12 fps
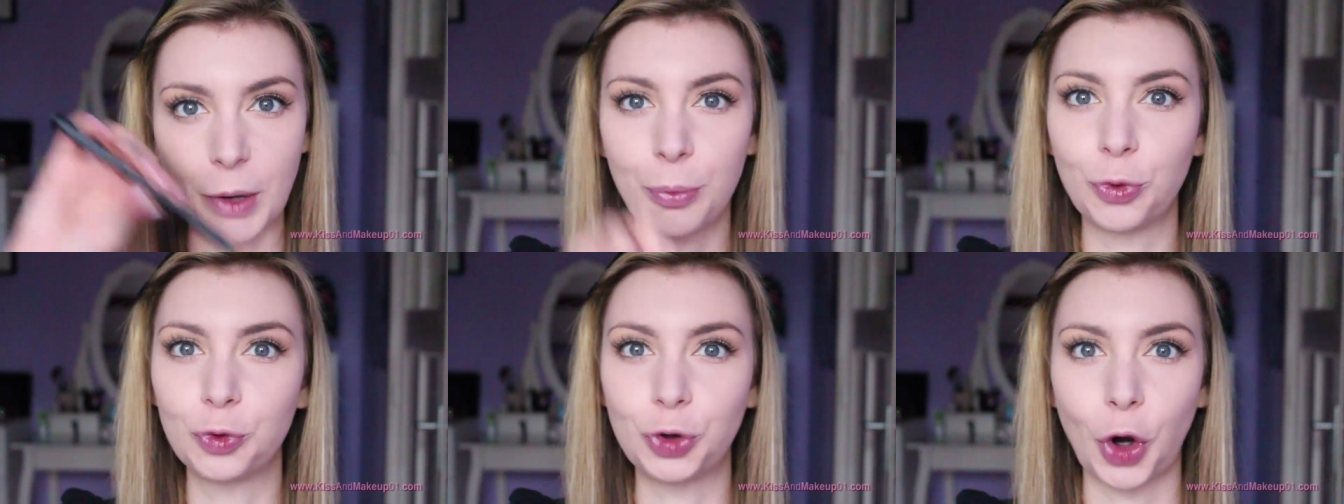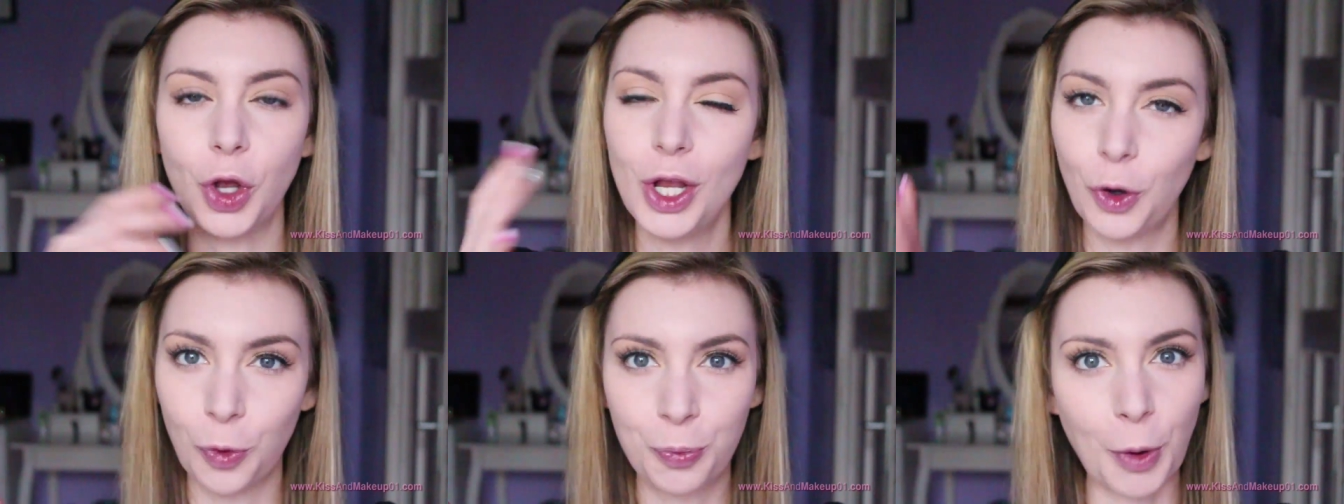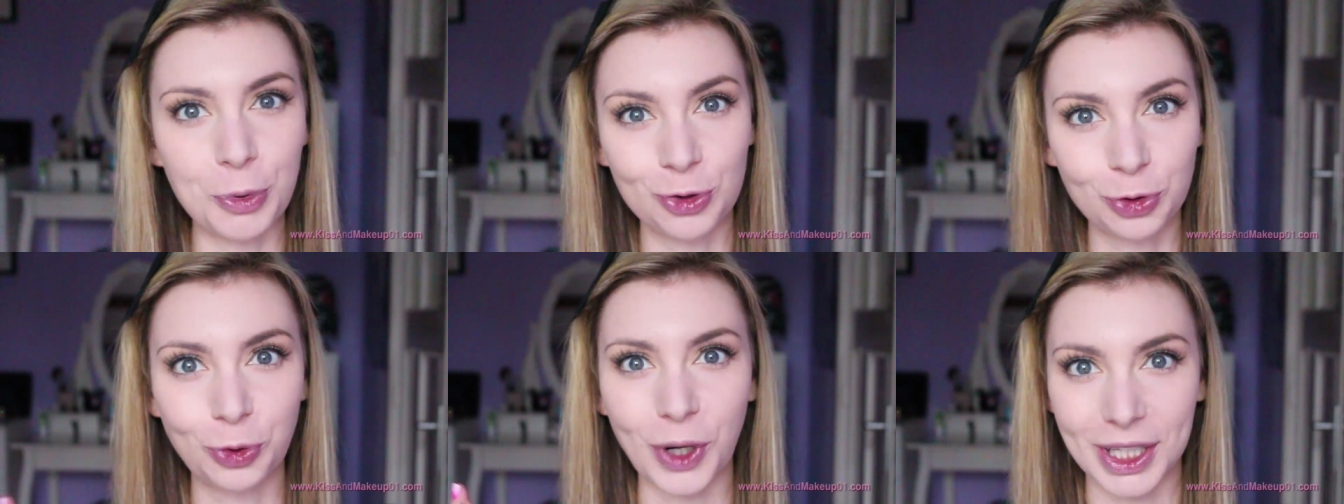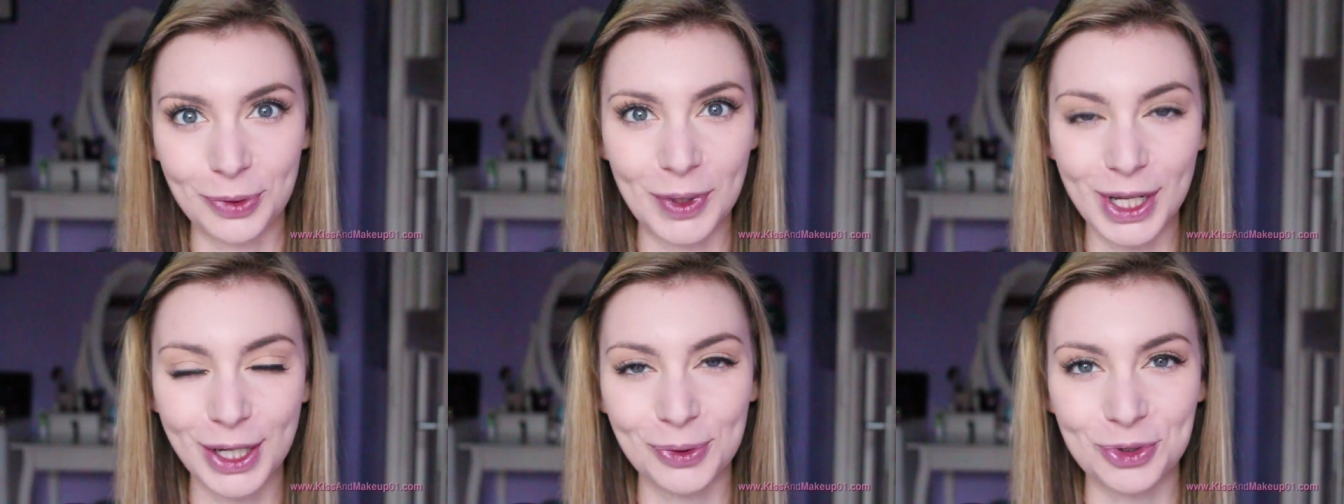appunto un po' più scura di
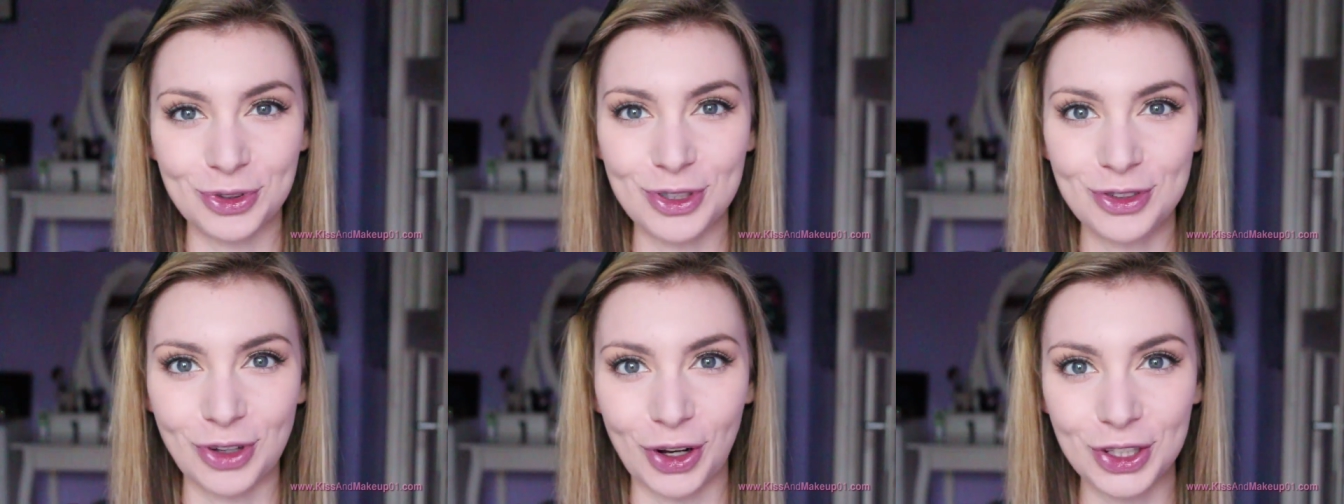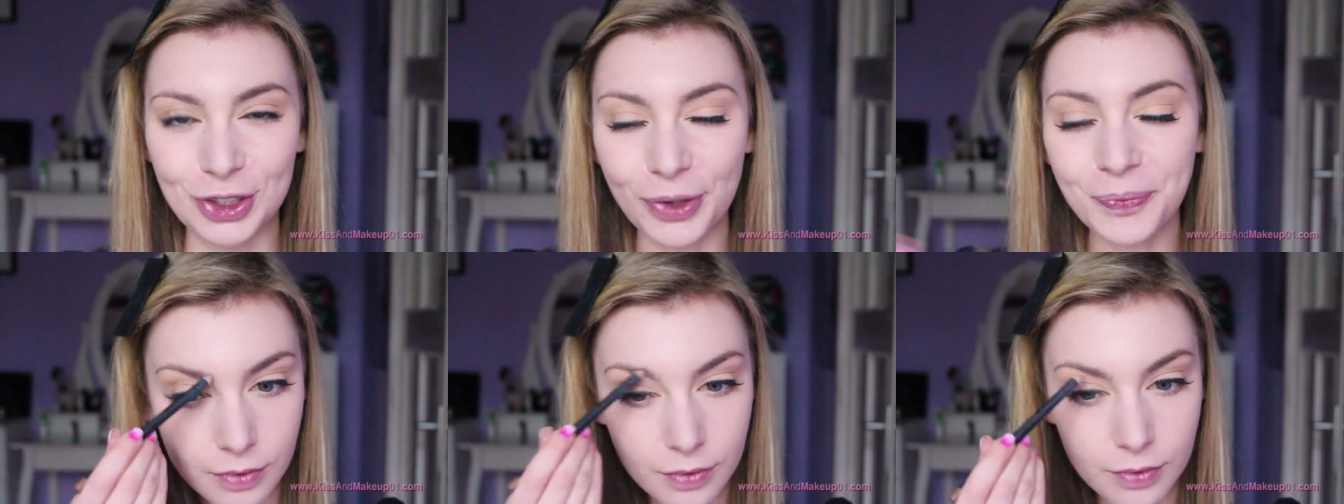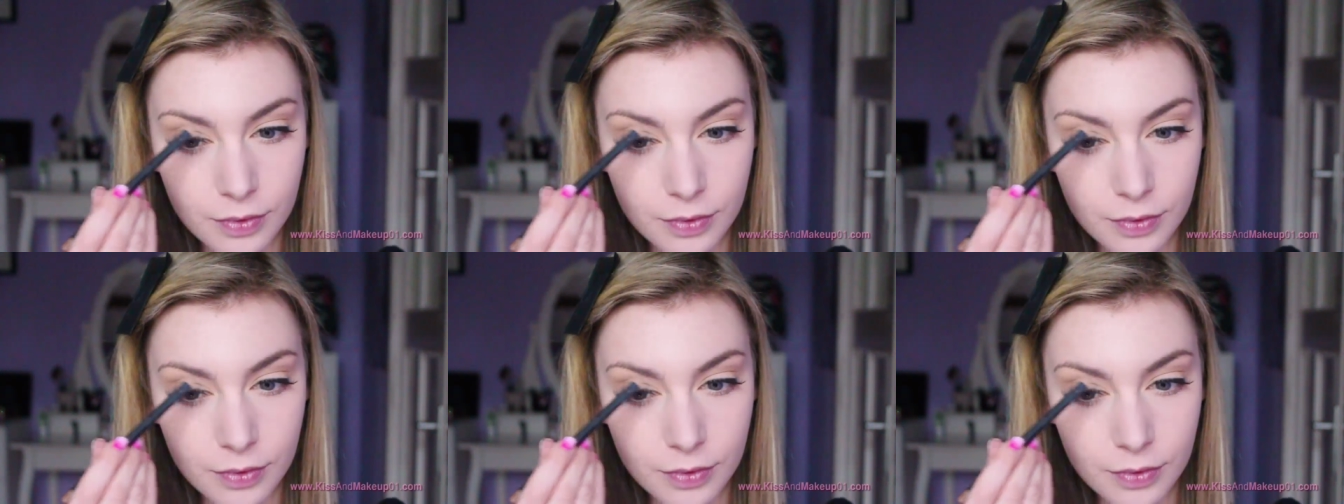quella che uso di solito.